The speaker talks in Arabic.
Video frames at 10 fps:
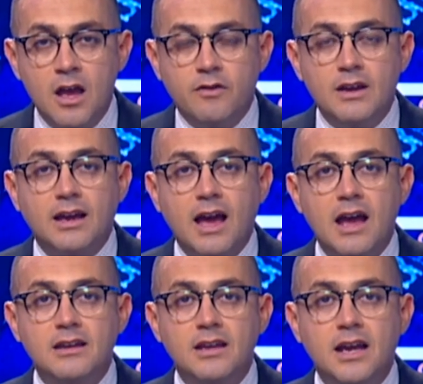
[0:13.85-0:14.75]
في
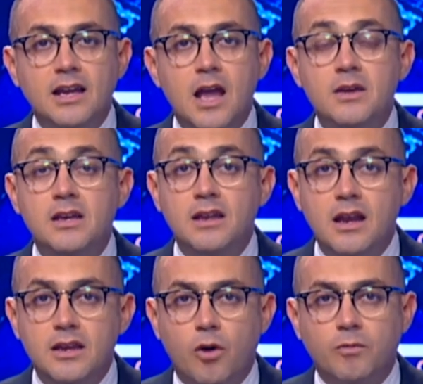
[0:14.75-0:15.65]
لقاء إعلامي
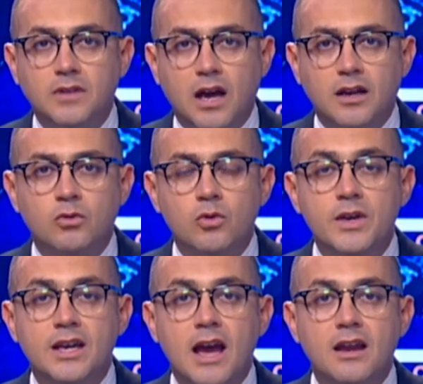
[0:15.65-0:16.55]
اليوم تعرض
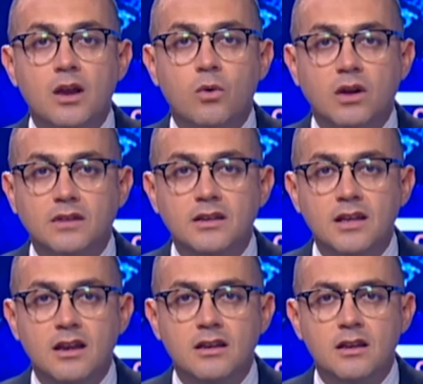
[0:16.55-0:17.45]
الوكالة
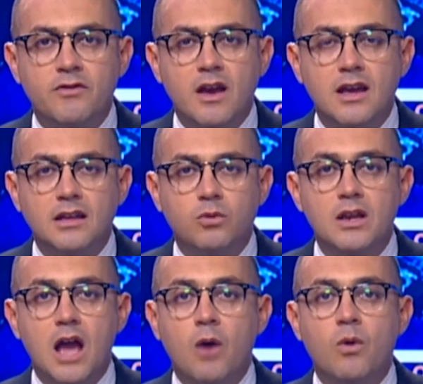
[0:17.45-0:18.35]
الوطنية للنفايات
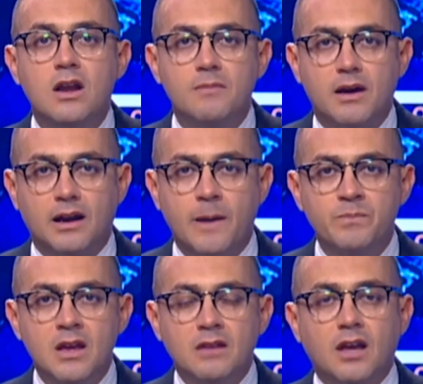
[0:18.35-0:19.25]
ولأول مرة
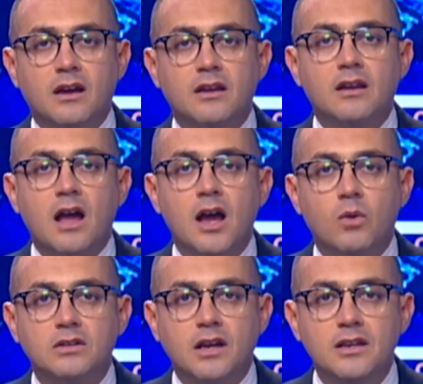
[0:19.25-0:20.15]
تقريرها
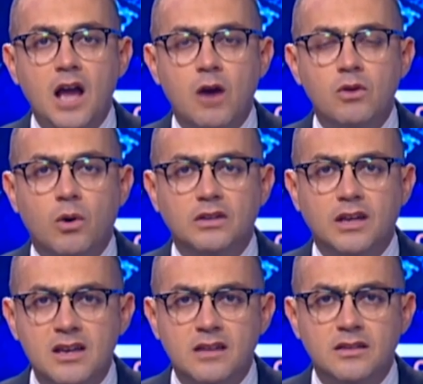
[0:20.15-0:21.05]
الوطني حول
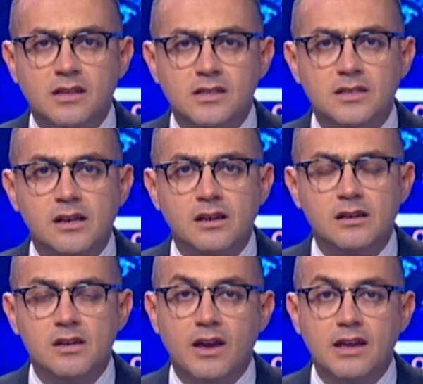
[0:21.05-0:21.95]
وضعية تسيير
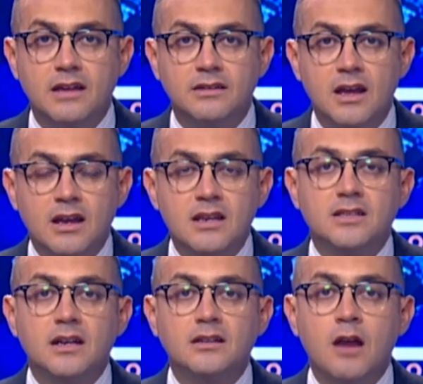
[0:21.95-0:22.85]
النفايات
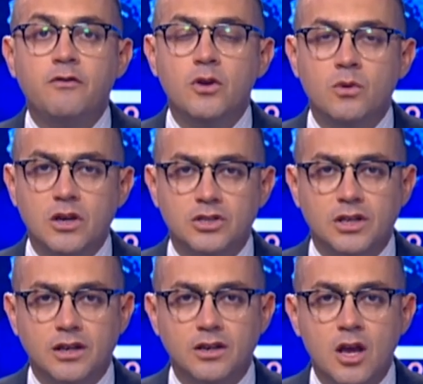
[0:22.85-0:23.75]
لسنة
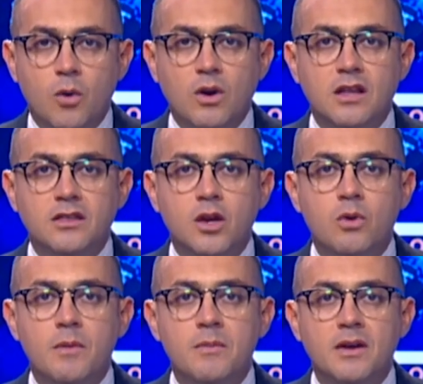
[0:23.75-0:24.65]
2020 والذي
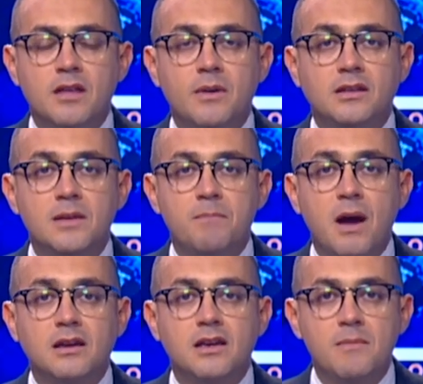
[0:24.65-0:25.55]
هو بمثابة
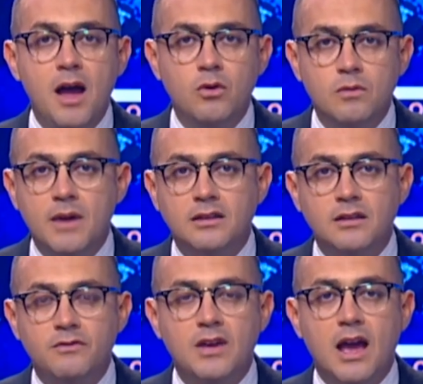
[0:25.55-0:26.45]
بنك
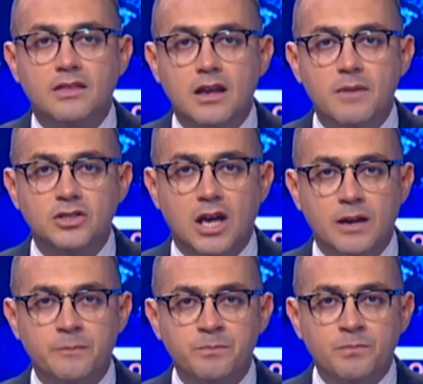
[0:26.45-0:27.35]
معلومات في هذا المجال